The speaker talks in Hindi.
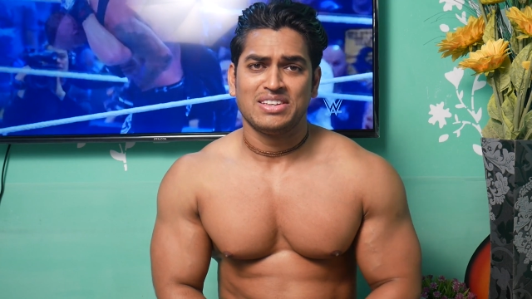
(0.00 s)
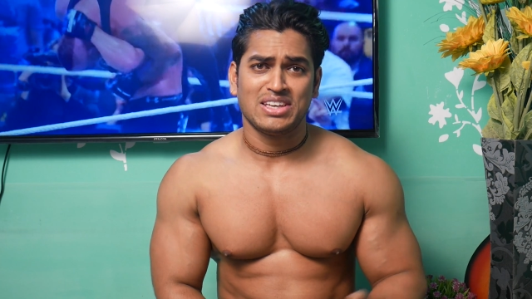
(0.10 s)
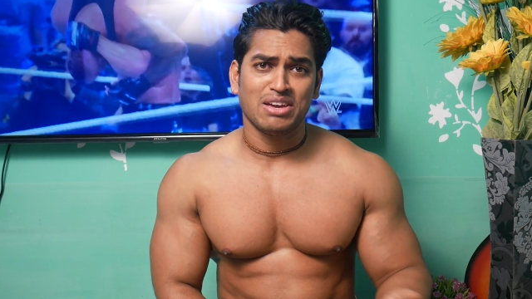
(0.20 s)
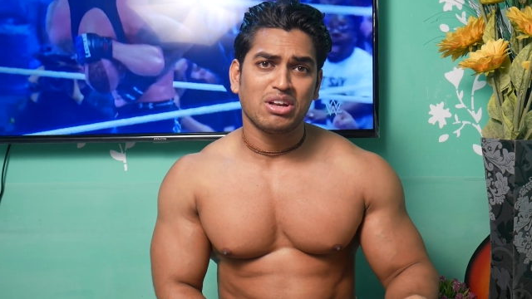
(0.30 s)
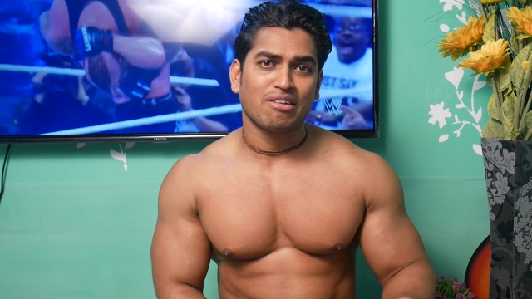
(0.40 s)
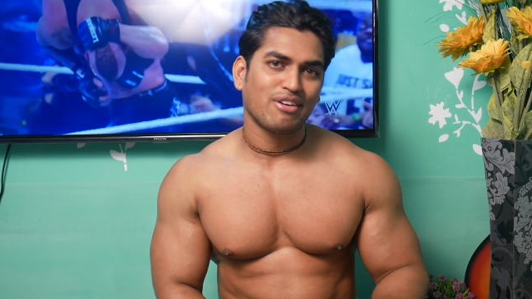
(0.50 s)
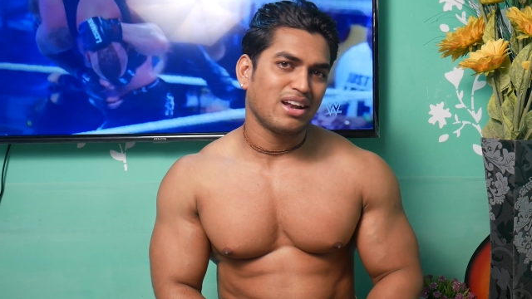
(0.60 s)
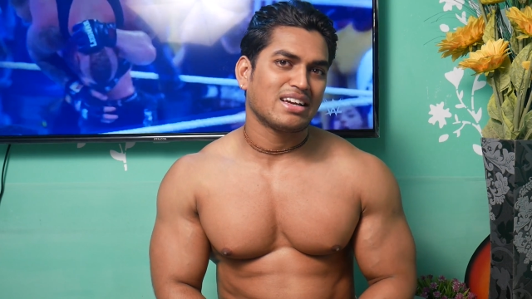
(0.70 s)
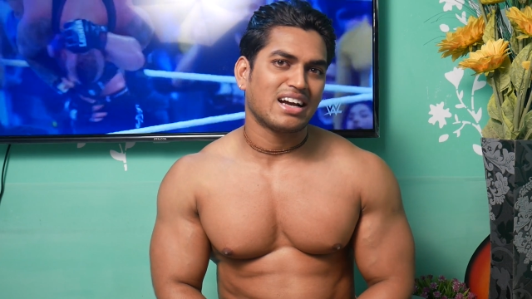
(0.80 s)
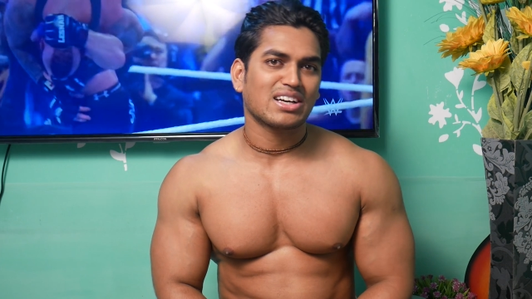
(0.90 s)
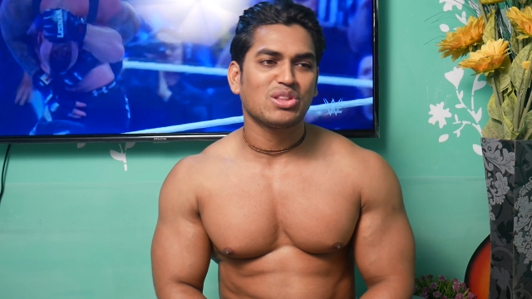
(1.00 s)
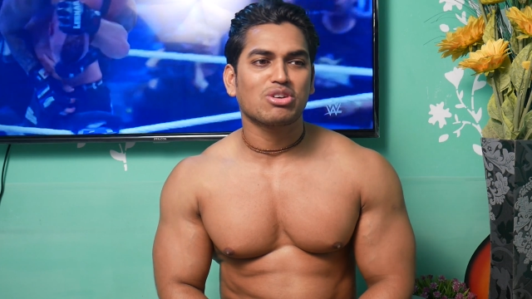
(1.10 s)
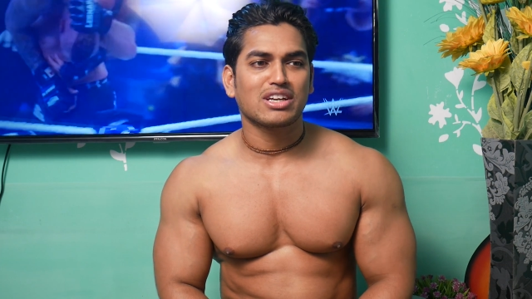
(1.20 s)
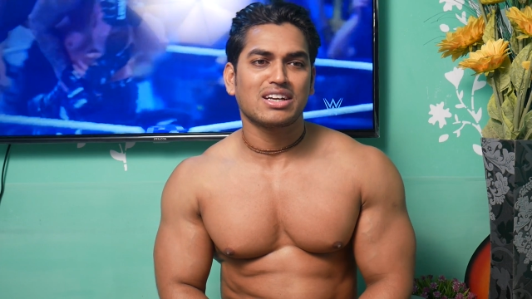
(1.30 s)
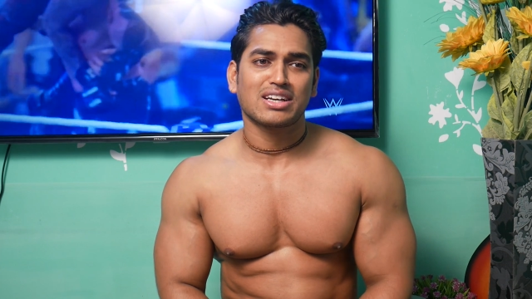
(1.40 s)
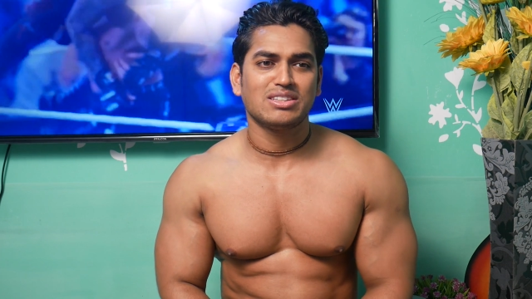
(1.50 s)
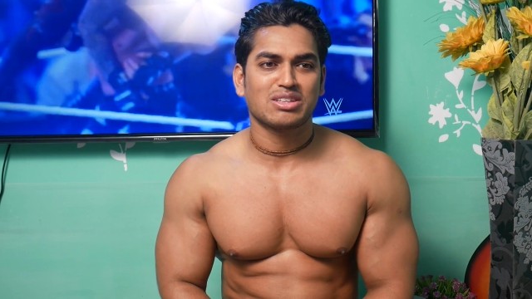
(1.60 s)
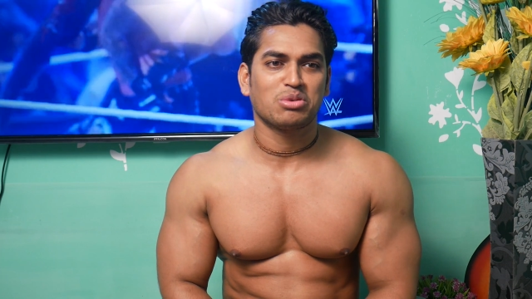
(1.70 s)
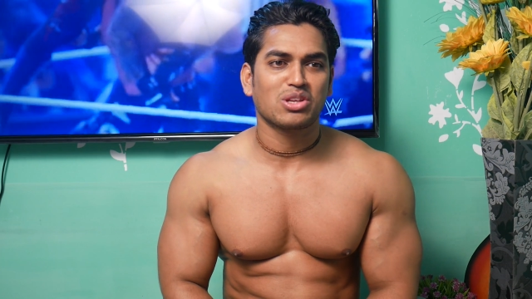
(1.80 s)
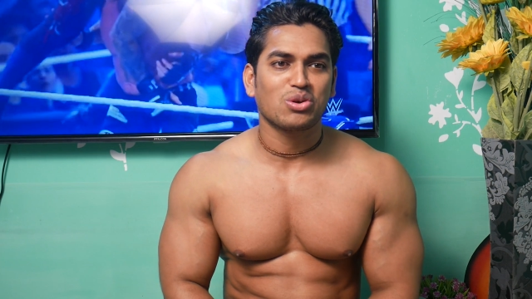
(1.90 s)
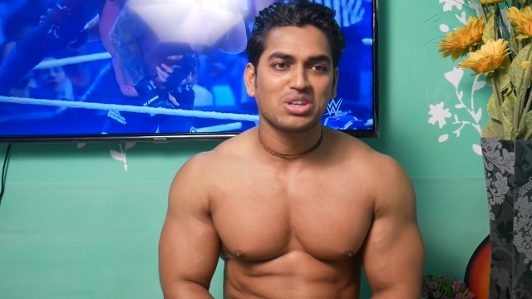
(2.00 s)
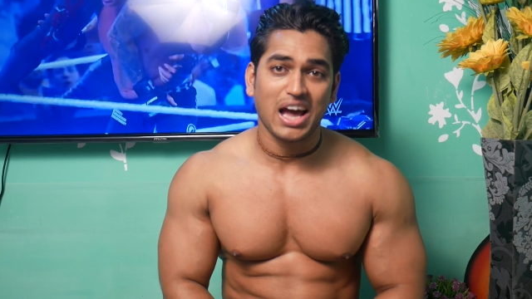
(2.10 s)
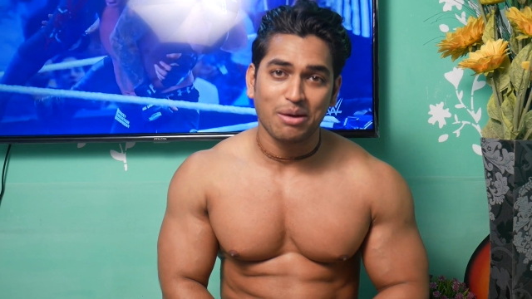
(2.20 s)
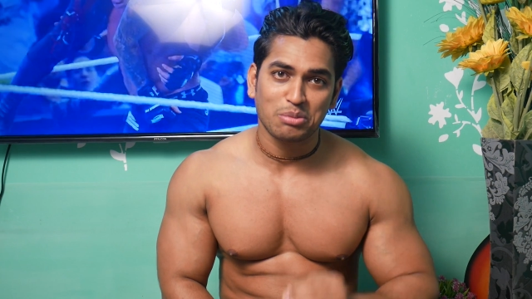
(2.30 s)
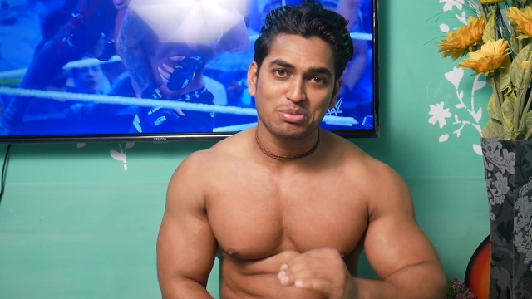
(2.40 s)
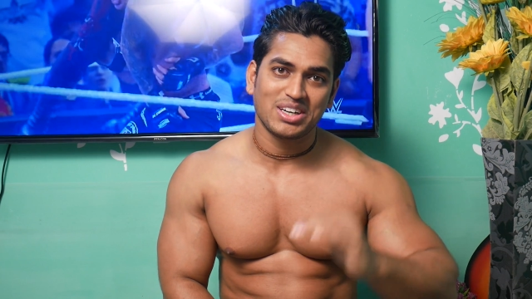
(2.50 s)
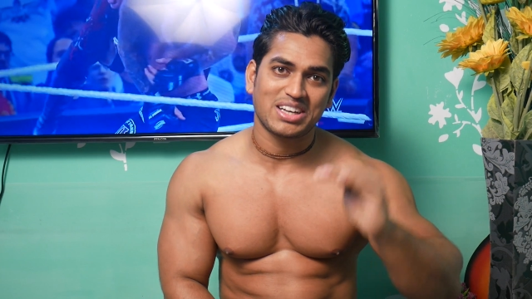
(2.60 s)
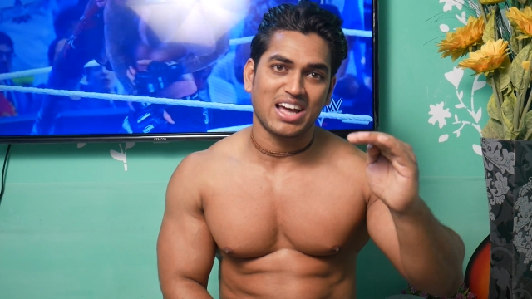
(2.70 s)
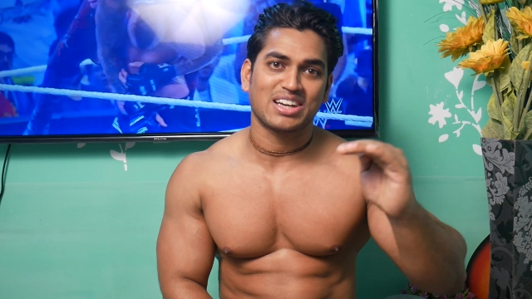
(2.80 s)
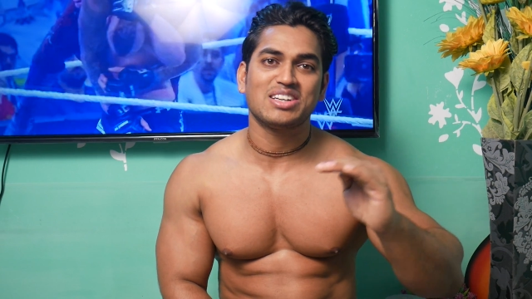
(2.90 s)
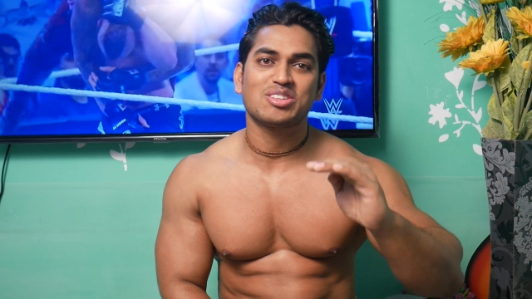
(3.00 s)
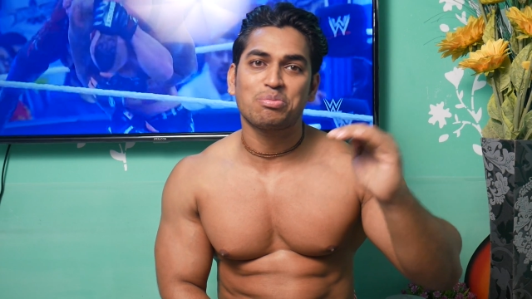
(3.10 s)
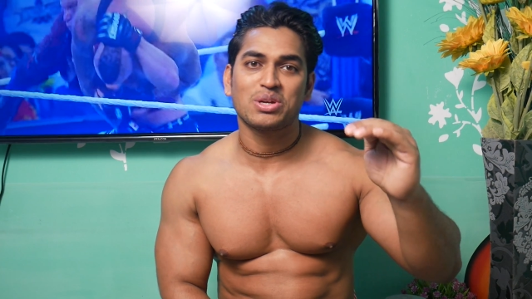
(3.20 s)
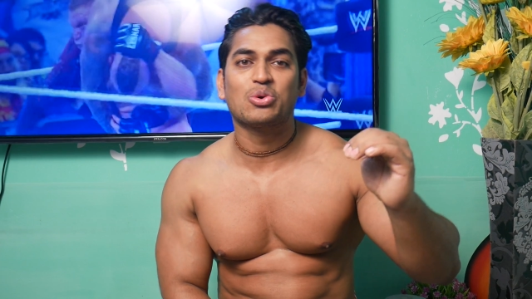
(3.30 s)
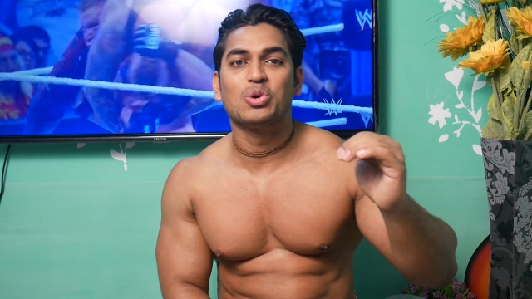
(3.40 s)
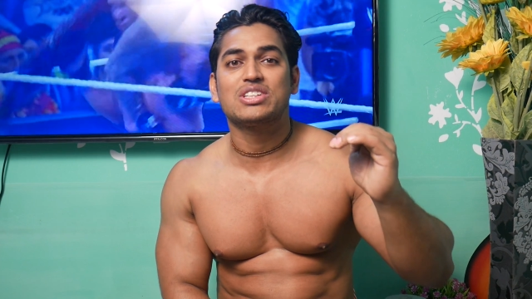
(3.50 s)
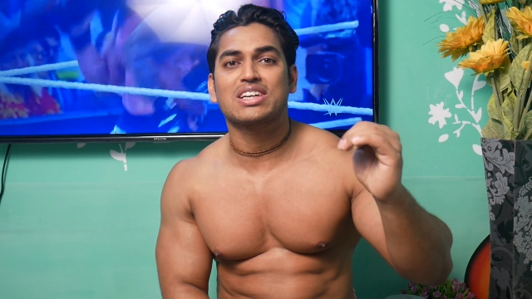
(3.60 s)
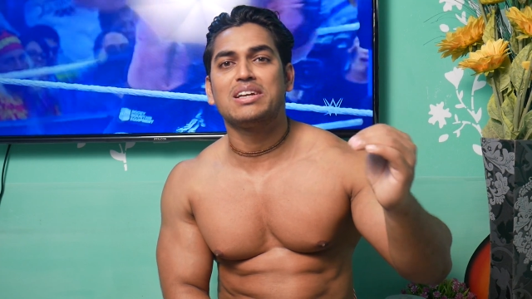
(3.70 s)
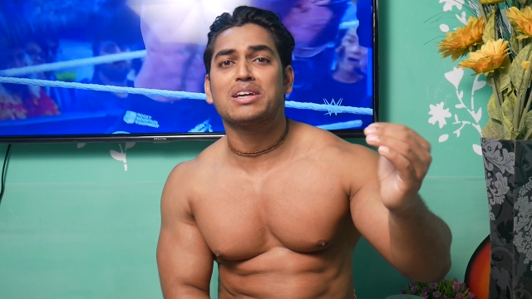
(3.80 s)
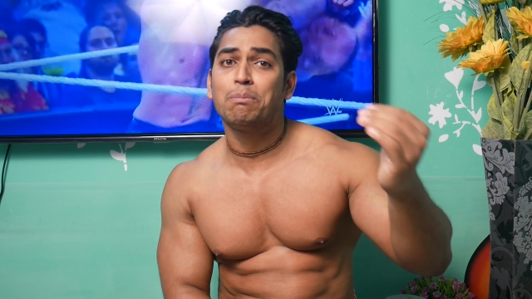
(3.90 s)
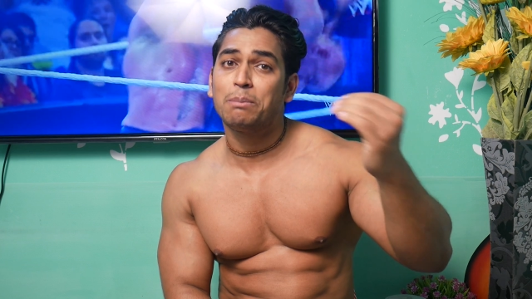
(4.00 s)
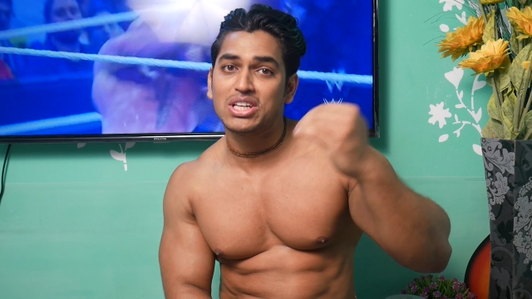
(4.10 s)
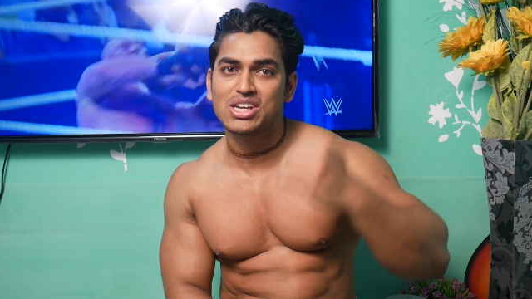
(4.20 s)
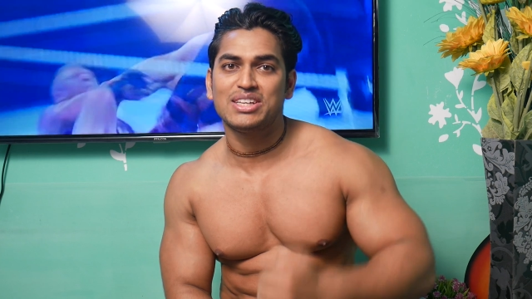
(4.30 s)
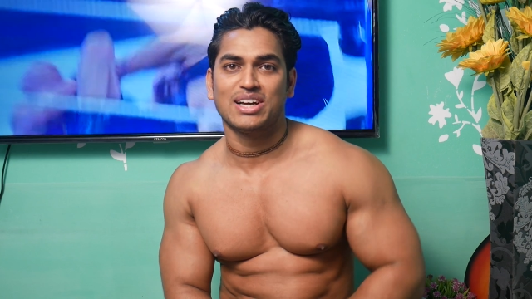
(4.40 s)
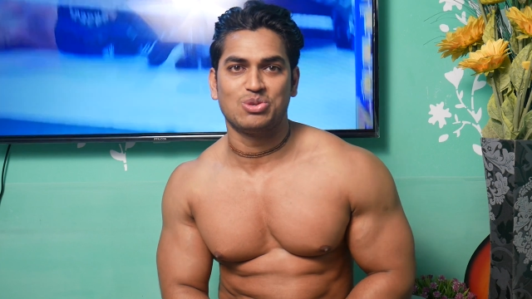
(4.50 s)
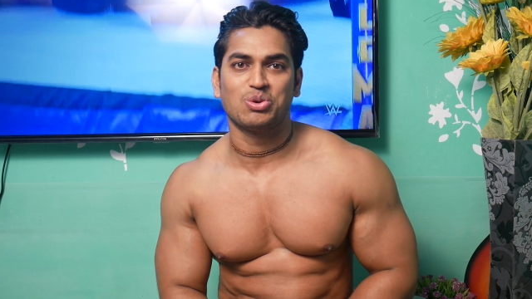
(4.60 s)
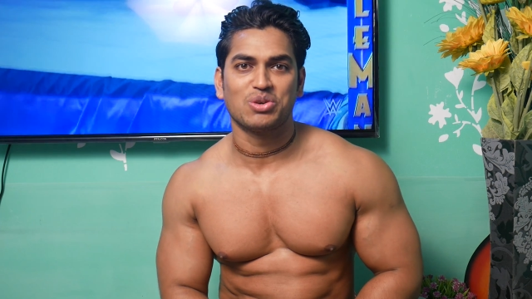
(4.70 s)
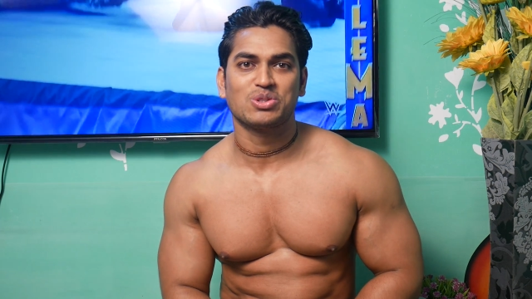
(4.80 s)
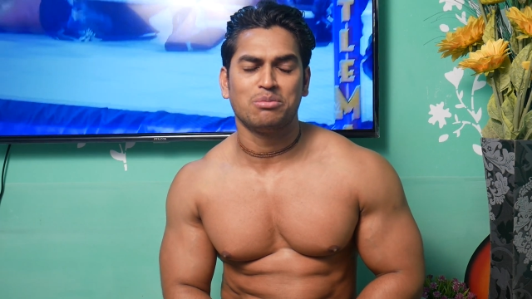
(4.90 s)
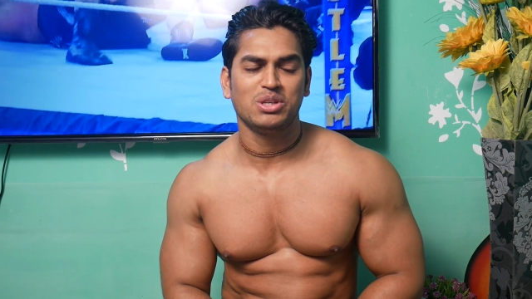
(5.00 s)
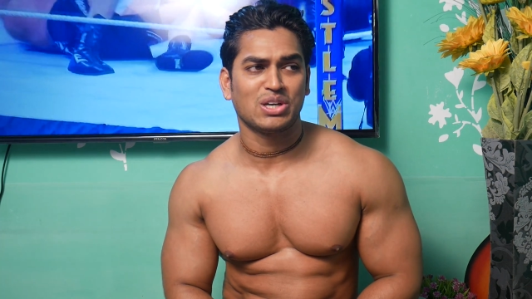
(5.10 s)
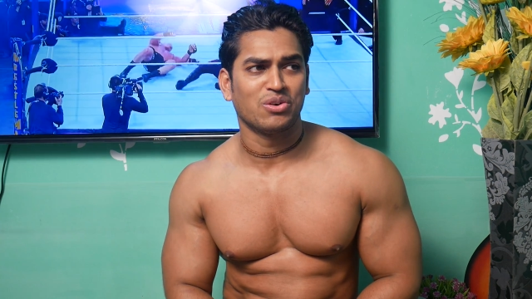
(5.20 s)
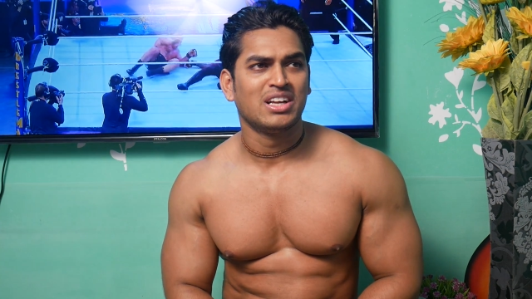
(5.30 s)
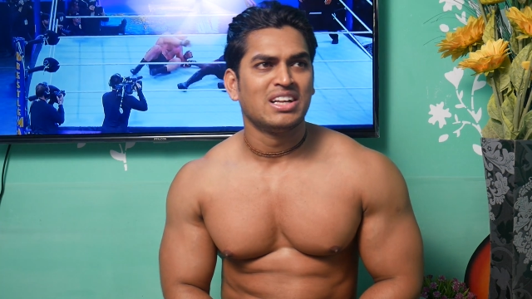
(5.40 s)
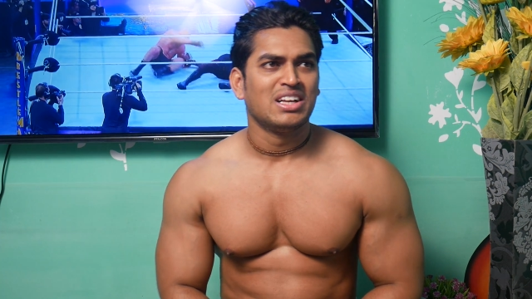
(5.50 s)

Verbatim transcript: ये वाली फीलिंग आ गई तो कहीं ना कहीं समझ लो कि आप अपने टारगेट से अपने गोल से कहीं ना कहीं पीछे जा चुके हो समझ रहे हो